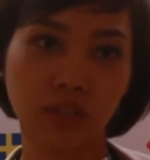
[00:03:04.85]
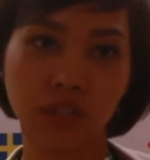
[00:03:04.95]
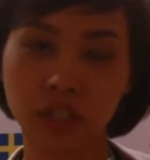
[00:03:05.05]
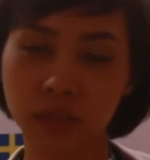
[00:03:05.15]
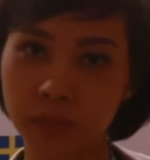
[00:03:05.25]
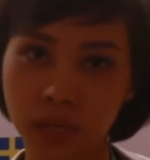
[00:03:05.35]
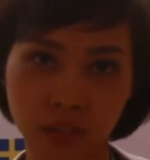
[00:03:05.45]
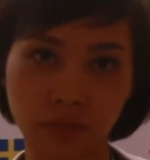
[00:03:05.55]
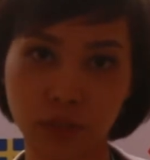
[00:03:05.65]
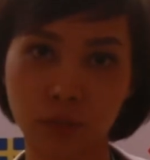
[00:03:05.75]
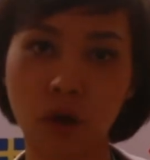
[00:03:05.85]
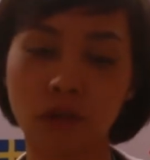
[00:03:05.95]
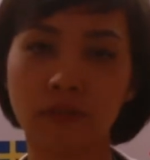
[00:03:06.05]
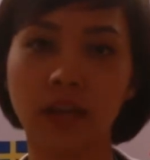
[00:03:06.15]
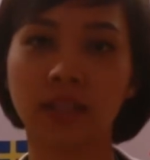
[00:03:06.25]
just because of the small
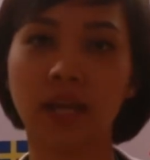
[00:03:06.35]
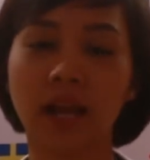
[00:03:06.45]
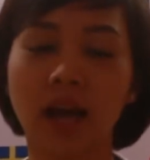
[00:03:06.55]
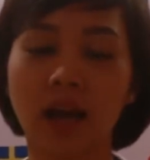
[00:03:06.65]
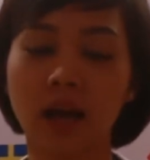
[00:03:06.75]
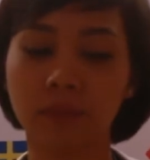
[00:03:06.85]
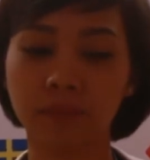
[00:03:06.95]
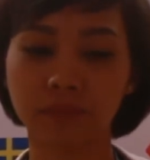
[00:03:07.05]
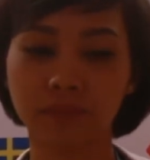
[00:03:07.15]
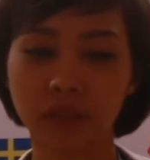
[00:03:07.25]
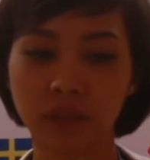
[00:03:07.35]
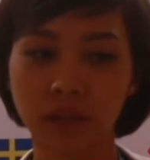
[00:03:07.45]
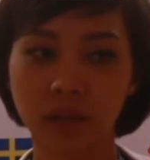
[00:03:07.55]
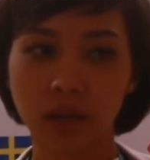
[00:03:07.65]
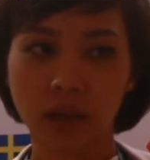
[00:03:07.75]
fact that um,
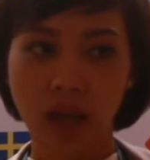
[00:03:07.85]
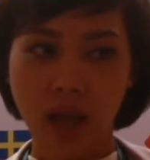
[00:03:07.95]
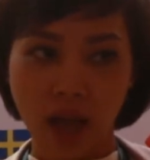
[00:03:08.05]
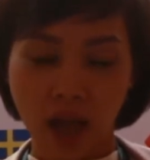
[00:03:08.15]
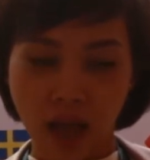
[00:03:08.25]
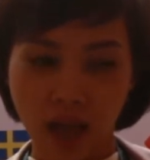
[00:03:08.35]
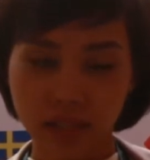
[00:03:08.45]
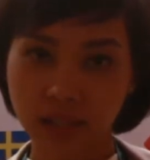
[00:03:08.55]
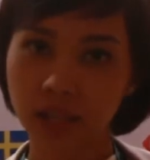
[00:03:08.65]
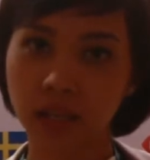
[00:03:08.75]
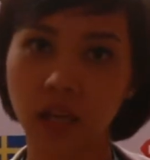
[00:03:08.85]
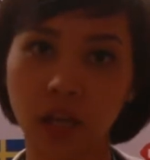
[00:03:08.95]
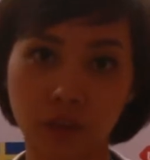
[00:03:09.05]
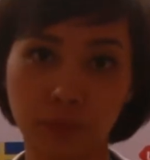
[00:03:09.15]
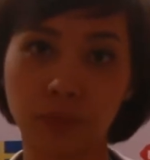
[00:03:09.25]
I see a
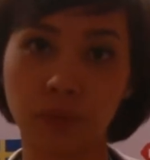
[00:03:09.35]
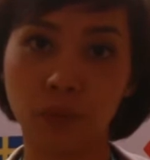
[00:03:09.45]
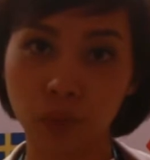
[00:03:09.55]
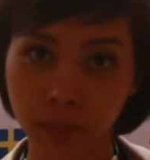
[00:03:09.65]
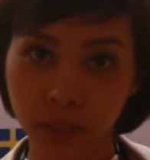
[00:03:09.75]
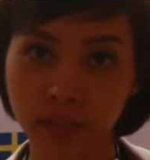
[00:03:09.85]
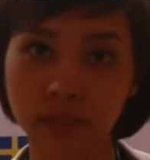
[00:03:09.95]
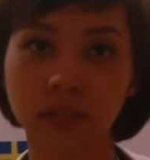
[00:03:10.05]
lot of women